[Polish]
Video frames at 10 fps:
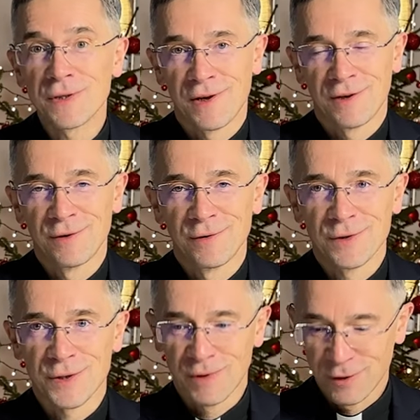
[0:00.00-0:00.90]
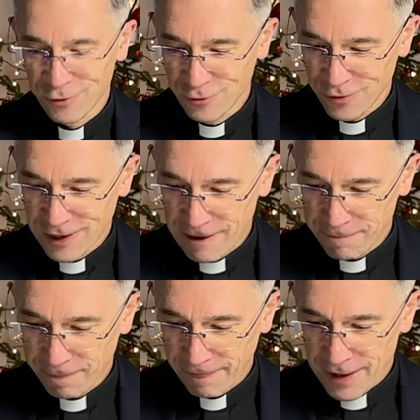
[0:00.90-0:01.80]
z niego złego ducha.
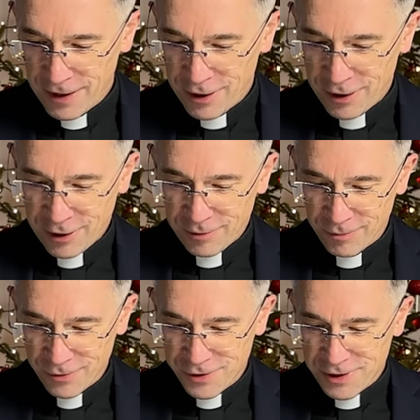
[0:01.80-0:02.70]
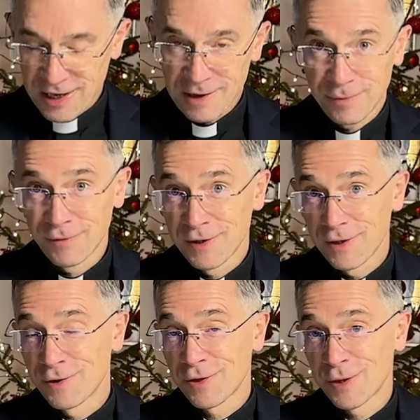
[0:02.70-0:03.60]
Można
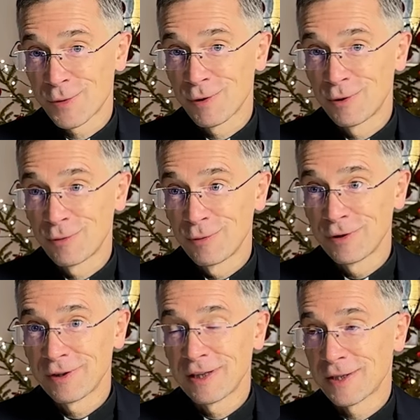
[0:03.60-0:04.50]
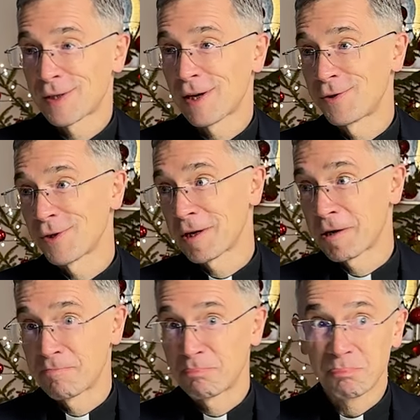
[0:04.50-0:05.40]
powiedzieć, że zły duch na
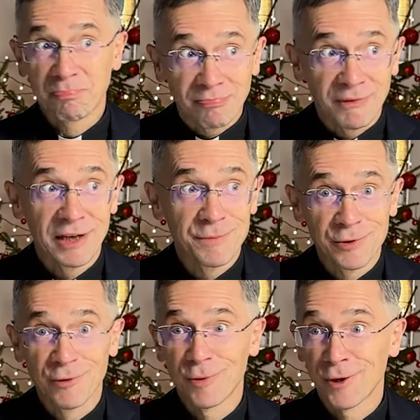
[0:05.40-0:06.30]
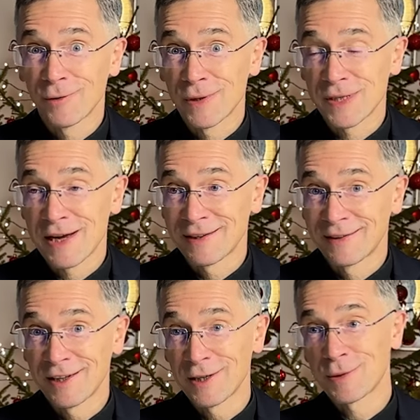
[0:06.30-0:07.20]
zasadzie najlepszą obroną jest
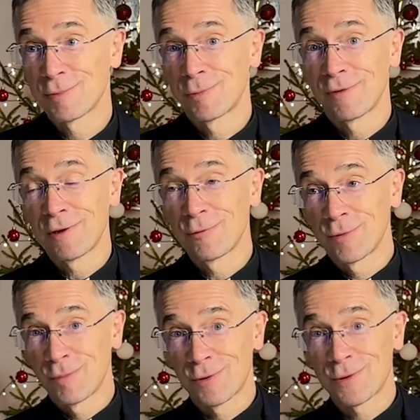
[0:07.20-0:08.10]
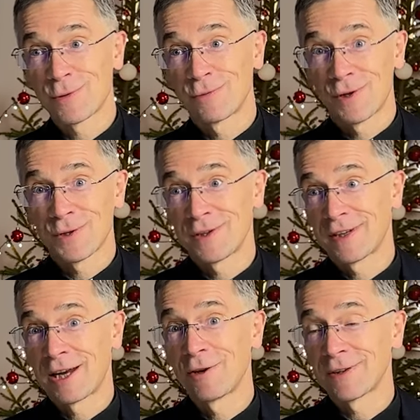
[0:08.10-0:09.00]
atak, spróbował po prostu właśnie
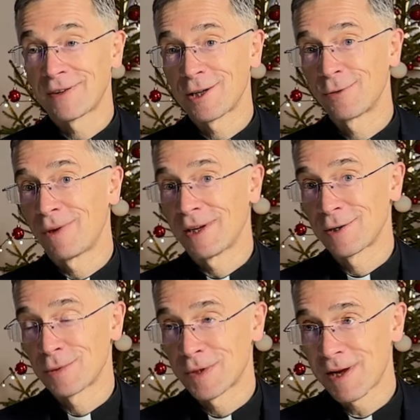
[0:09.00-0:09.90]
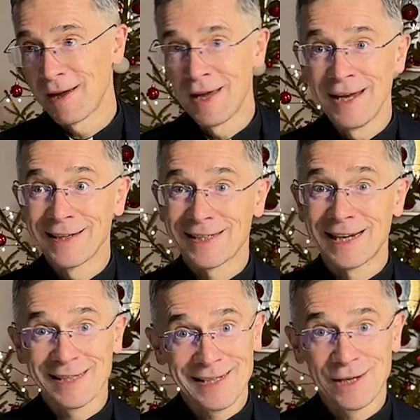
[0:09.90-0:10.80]
takiego ataku na Jezusa,
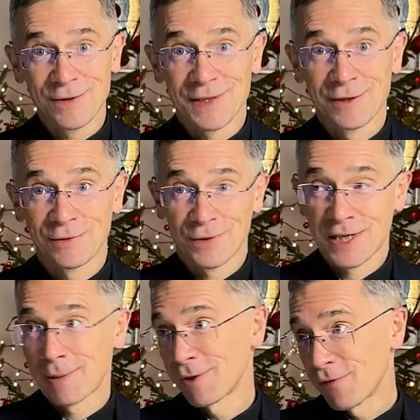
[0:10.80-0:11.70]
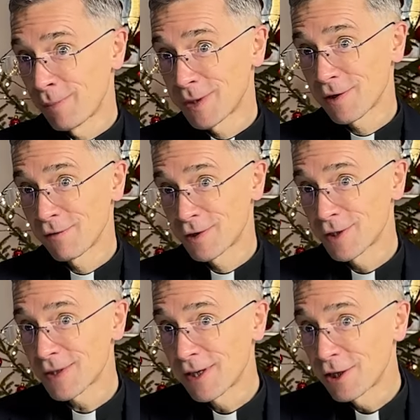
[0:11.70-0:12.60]
zdradzając jego tożsamość wobec
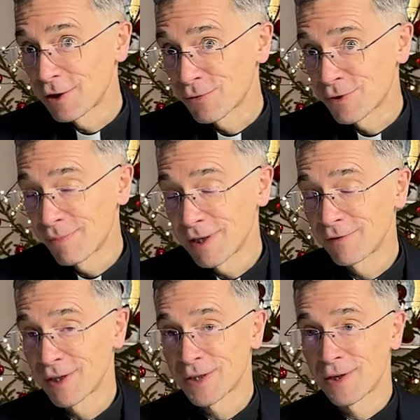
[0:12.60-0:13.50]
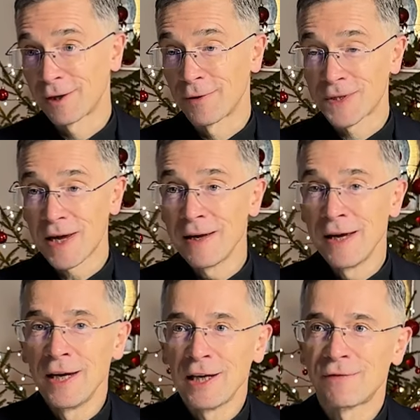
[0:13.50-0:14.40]
wszystkich, którzy byli w tej synagodze
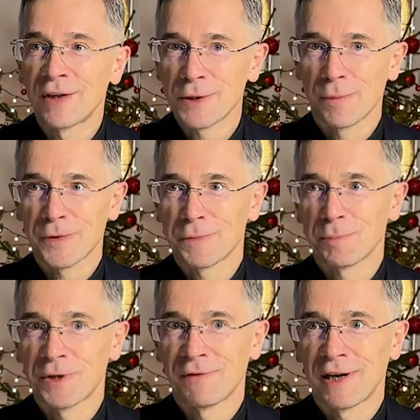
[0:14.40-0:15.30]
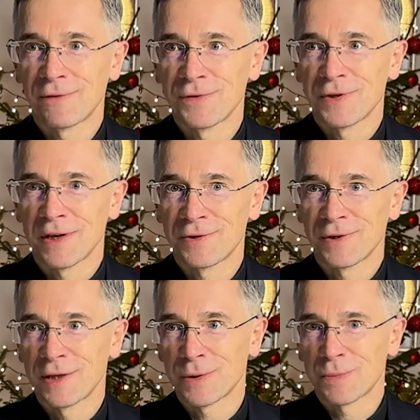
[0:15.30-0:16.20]
i w ten sposób spodziewając się, że
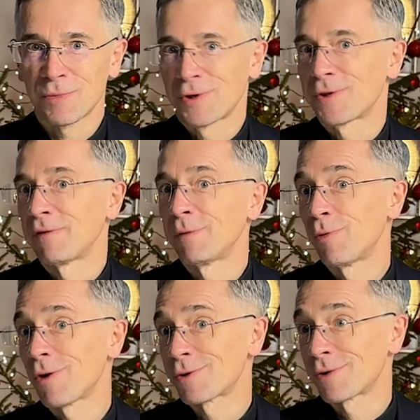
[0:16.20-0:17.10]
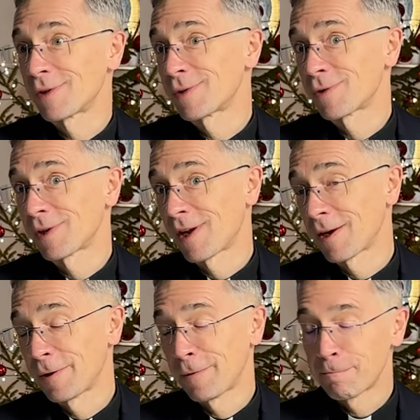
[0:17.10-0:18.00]
Jezus może się wypłoszy, coś
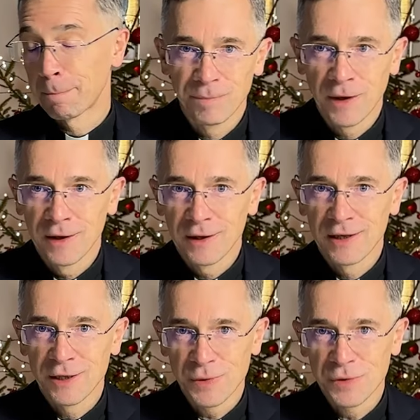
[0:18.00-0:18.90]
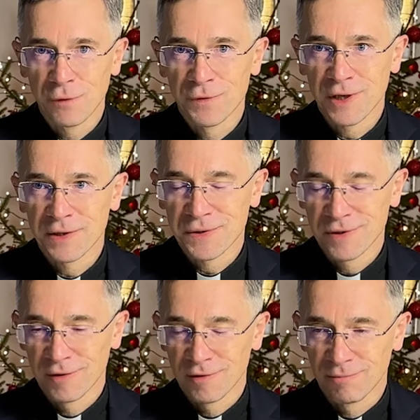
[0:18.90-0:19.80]
takiego. Jezus
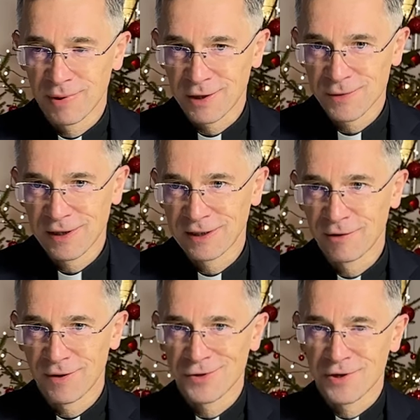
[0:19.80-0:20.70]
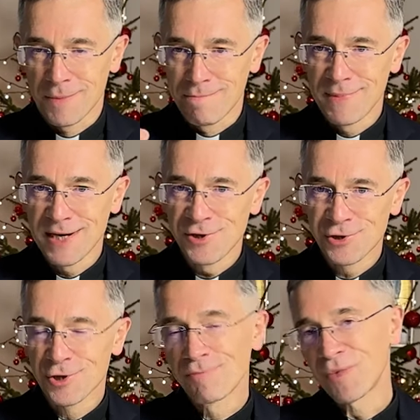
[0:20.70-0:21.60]
wówczas bardzo kategorycznie:
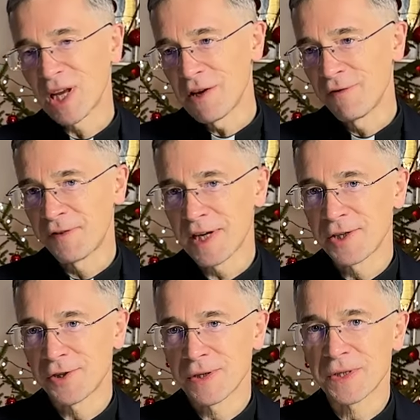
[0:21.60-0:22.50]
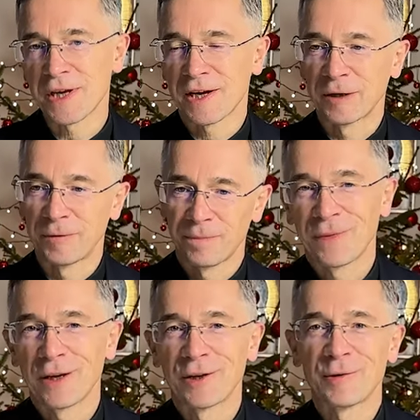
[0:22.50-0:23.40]
milcz i wyjdź z niego.
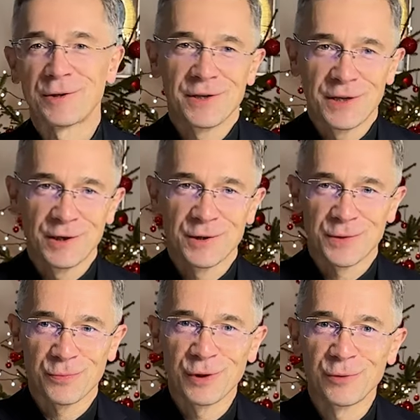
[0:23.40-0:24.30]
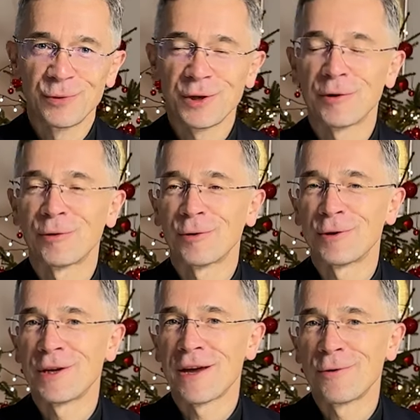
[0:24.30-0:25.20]
E, czyli zły duch no,
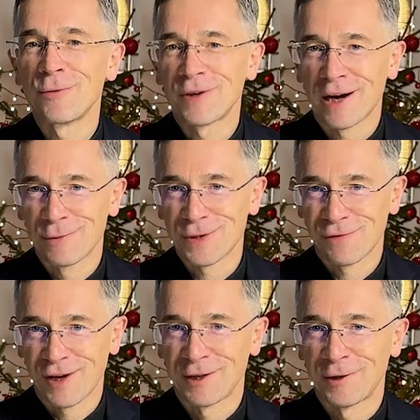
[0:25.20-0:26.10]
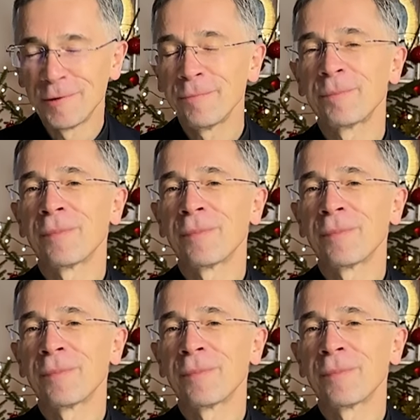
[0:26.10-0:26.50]
nie ugrał swego,